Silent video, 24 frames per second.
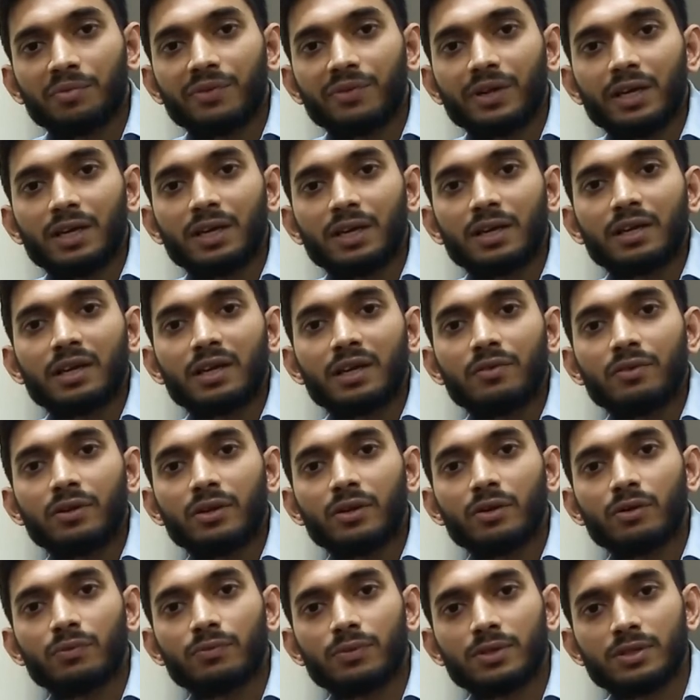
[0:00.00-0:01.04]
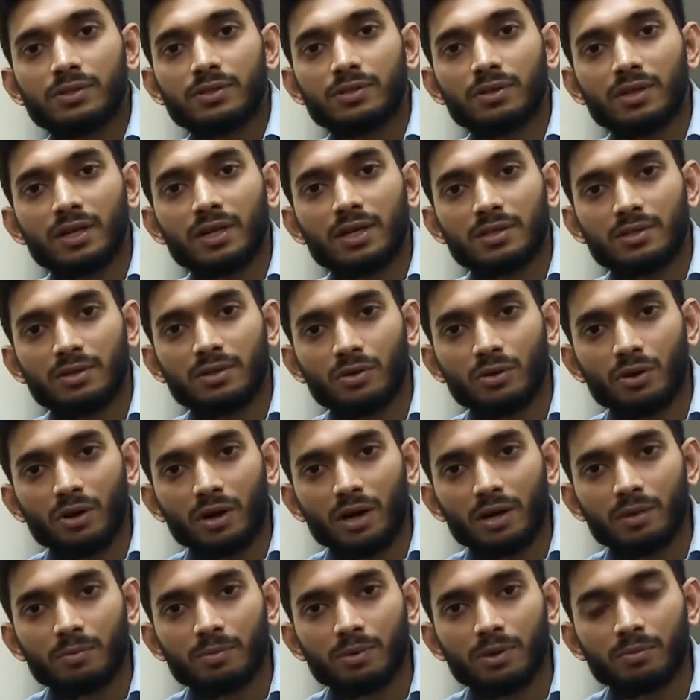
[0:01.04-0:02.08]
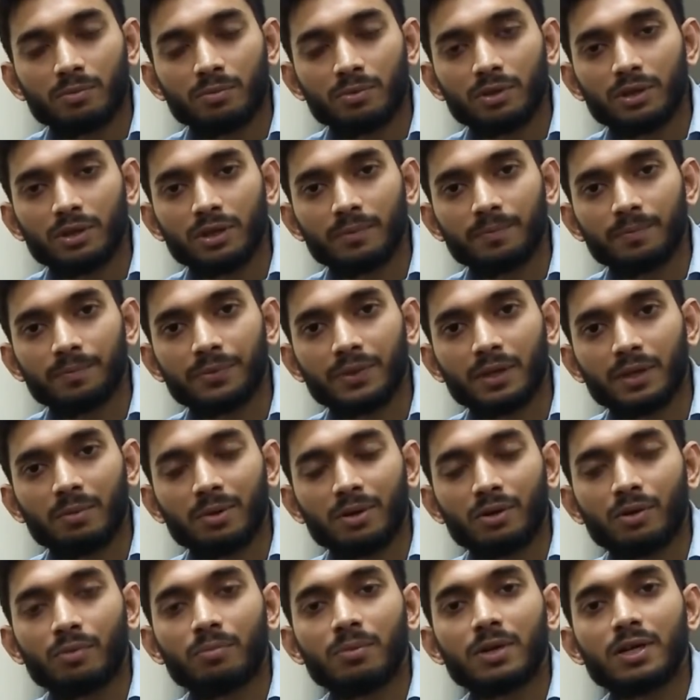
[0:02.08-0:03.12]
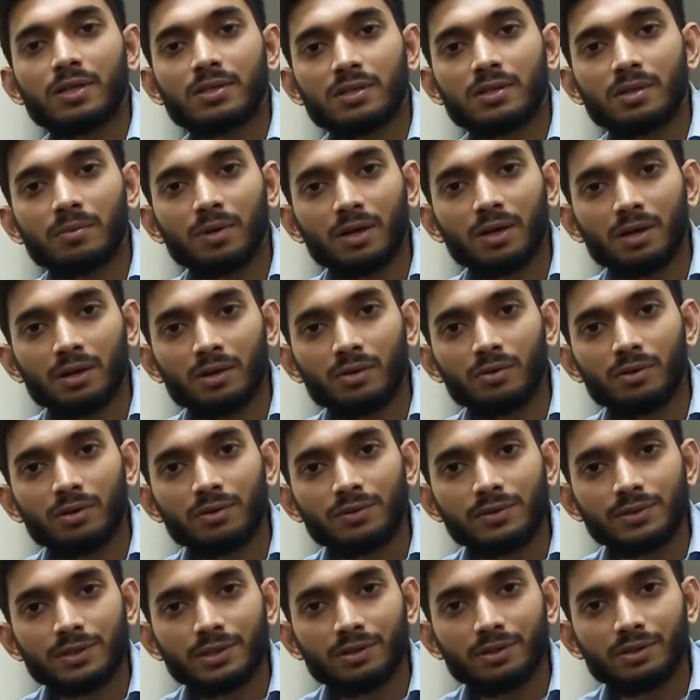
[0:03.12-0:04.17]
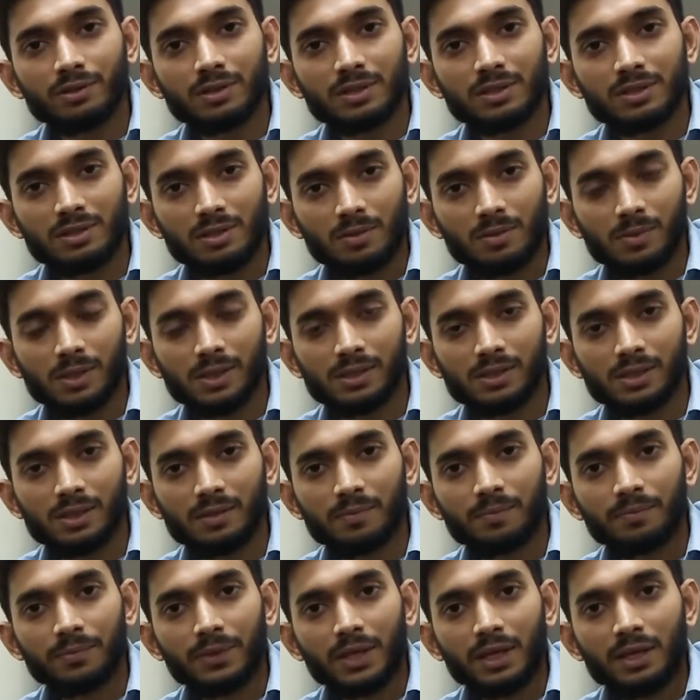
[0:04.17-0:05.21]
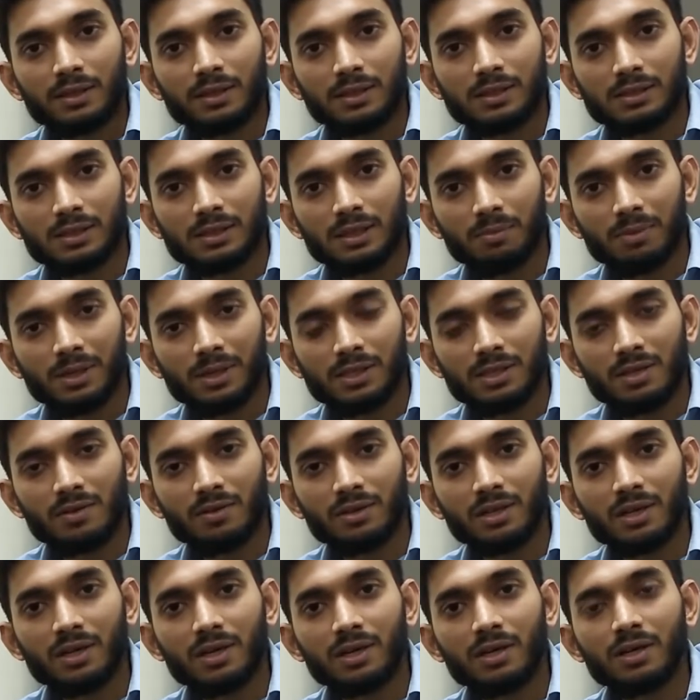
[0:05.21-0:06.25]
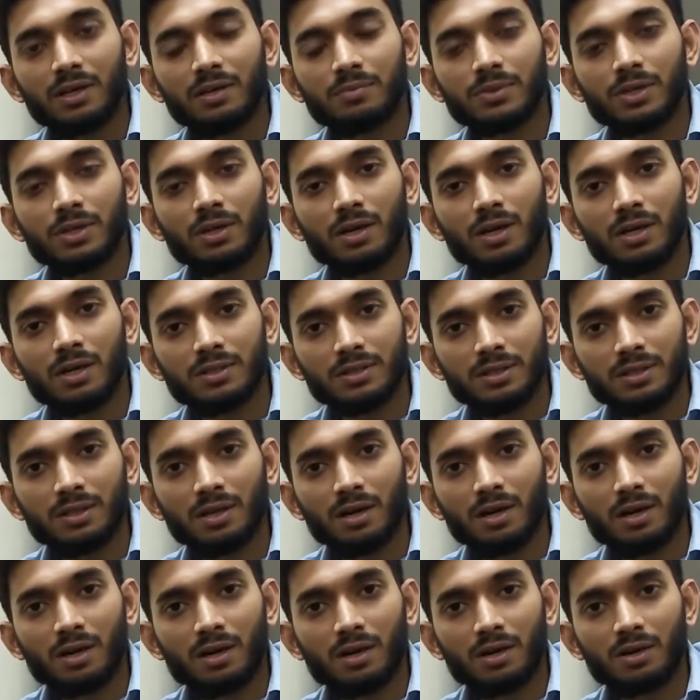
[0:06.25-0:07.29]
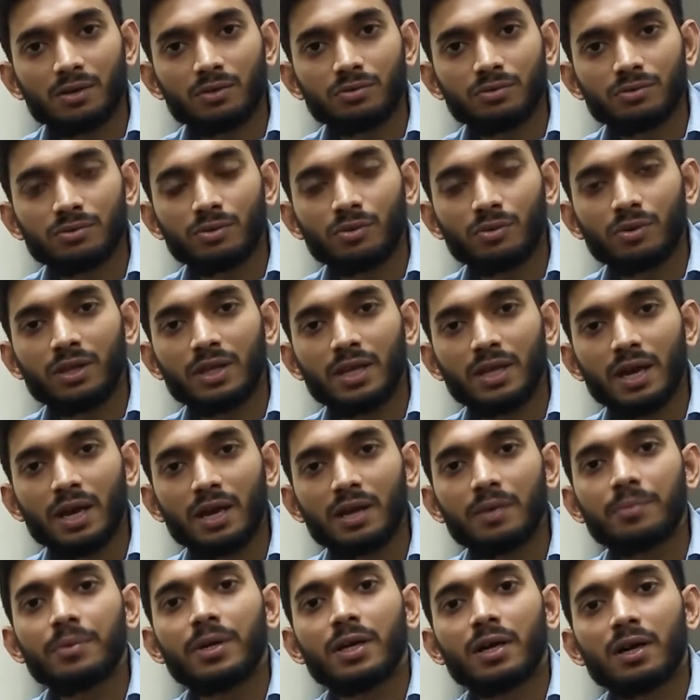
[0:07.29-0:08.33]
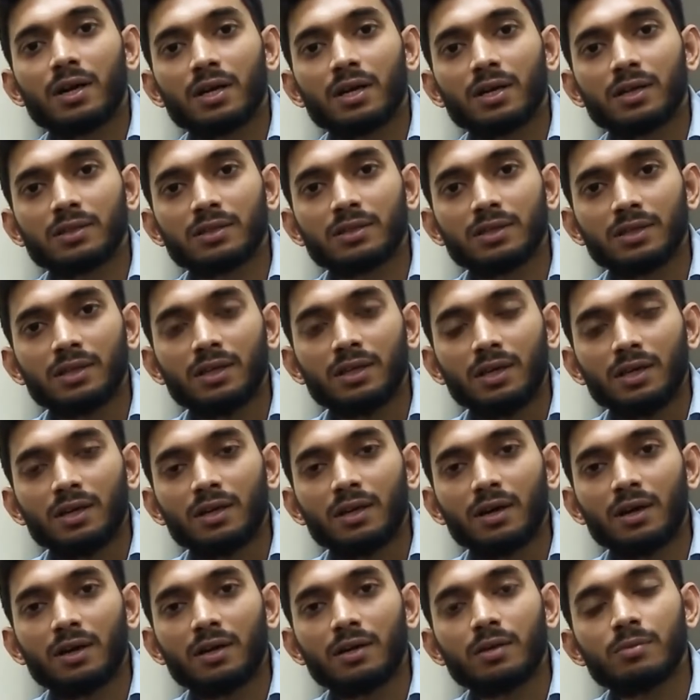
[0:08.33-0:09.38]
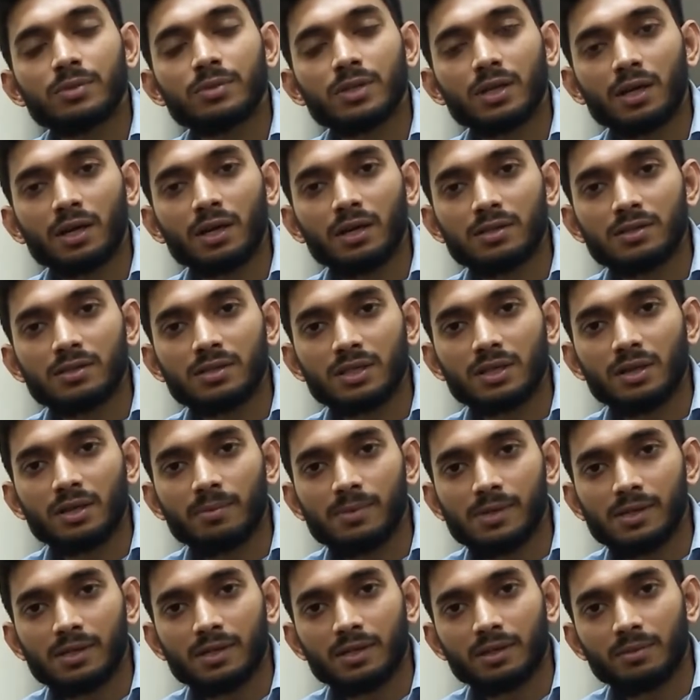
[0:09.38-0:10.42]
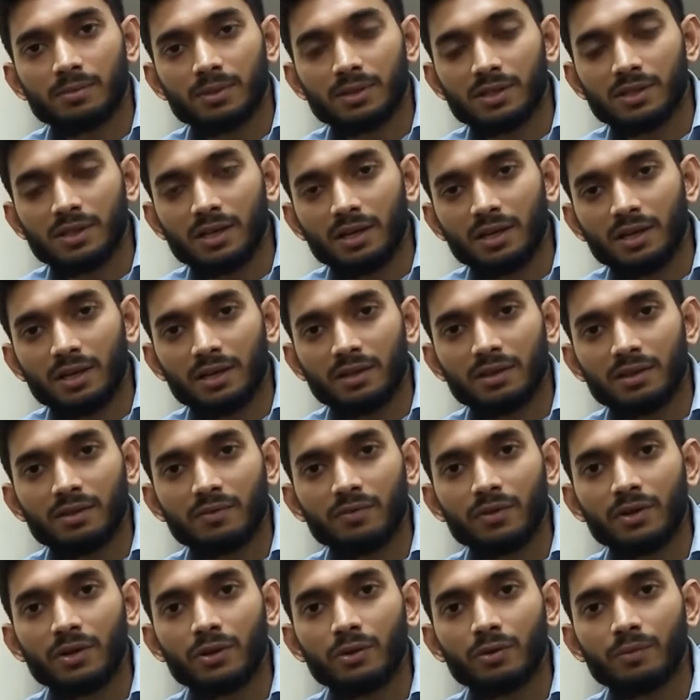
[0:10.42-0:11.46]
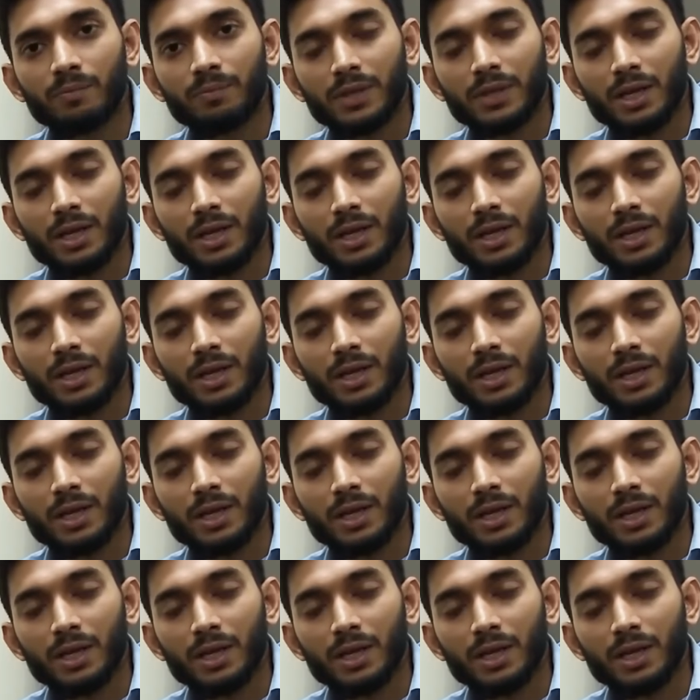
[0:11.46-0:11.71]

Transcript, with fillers: வீட்டில் டிவியோ ஃப்ரிட்ஜோ ஏசியோ ஆன் பண்ணும்போது நமக்கு ரொம்ப டிஸ்டர்ப் ஆகிற ஒரு விஷயம் இந்த ஸ்டெபிளைசர் இந்த ஸ்டெபிளைசர் வந்து ரெண்டு நிமிஷம் கழித்து தான் ஆன் ஆகும் ஸோ இது ஏன் இப்படி ஆன் ஆகுது ரெண்டு நிமிஷம் கழிச்சு அப்படின்றத பற்றி தான் இன்றைக்கி இந்த வீடியோ